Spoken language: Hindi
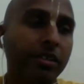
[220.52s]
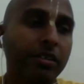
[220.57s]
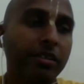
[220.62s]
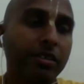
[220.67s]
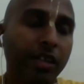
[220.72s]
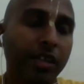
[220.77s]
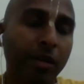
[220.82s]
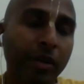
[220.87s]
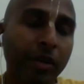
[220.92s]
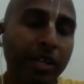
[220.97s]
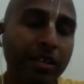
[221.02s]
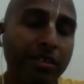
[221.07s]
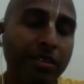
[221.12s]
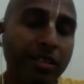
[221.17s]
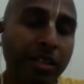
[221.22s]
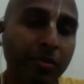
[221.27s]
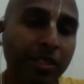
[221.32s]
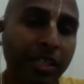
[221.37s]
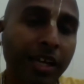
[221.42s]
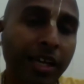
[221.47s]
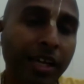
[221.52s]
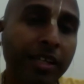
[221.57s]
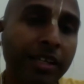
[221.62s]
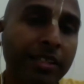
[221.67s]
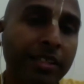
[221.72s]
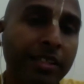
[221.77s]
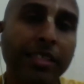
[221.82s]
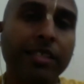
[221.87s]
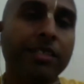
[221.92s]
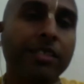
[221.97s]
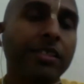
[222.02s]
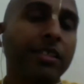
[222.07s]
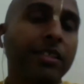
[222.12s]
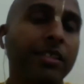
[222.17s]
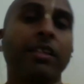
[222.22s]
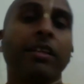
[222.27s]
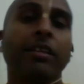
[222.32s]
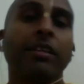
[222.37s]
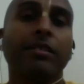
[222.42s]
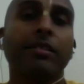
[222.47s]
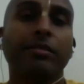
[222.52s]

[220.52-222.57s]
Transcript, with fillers: रामायण से हम क्या क्या सीख सकते हैं